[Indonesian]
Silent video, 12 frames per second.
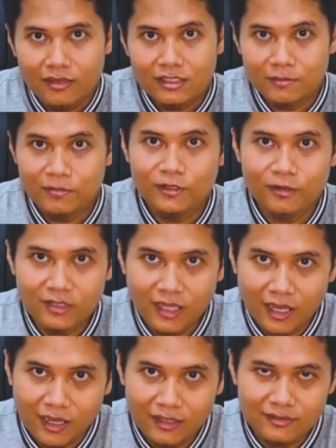
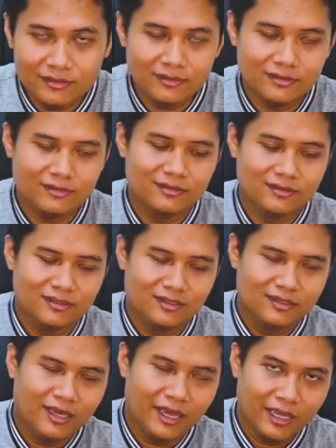sebetulnya
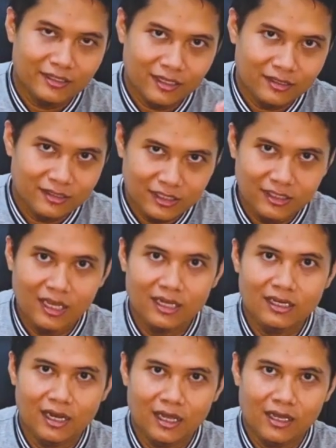esensinya
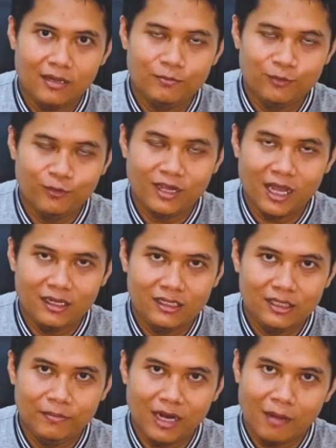adalah
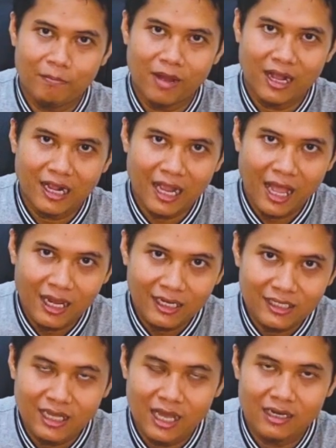bukan di berapa
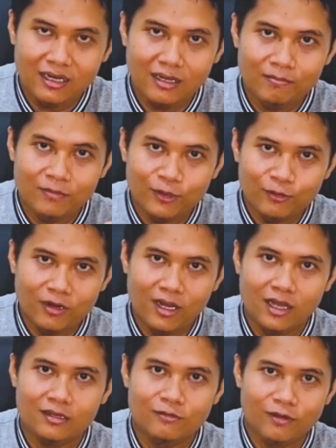kali Anda
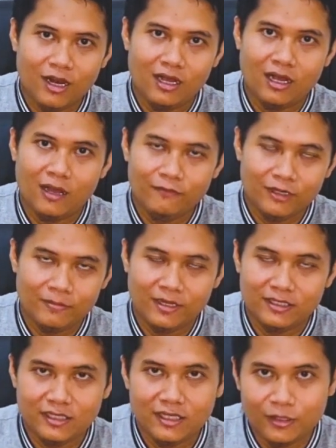mengulang-ulang
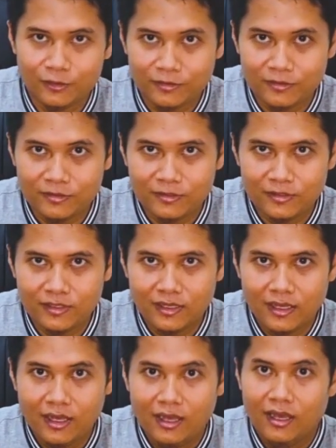afirmasi itu.
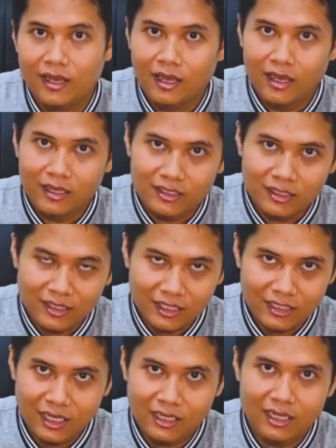
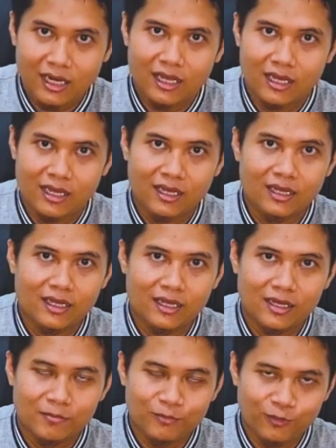Intinya adalah
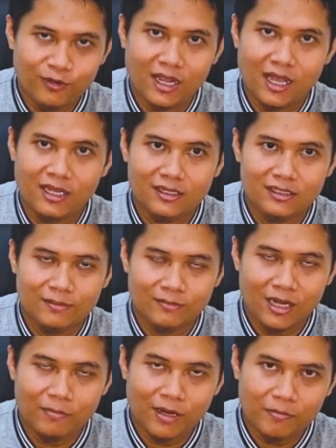bukan
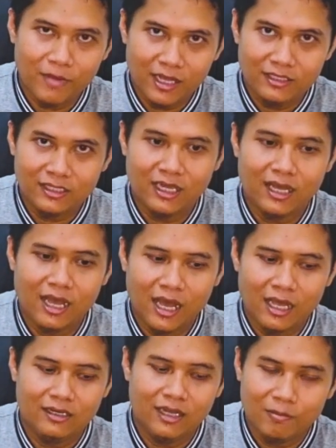seberapa banyak
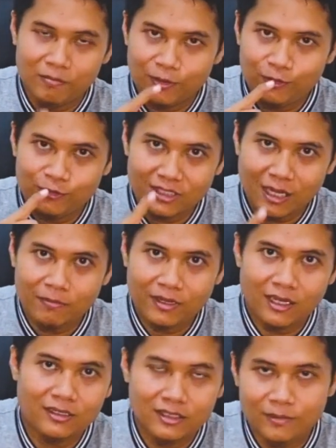Anda
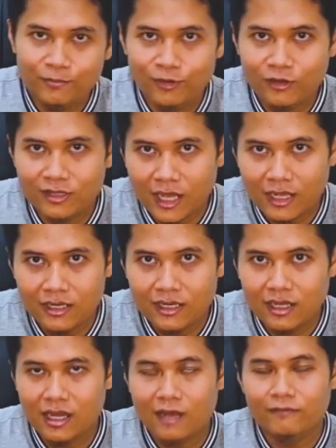mengucapkan di mulut Anda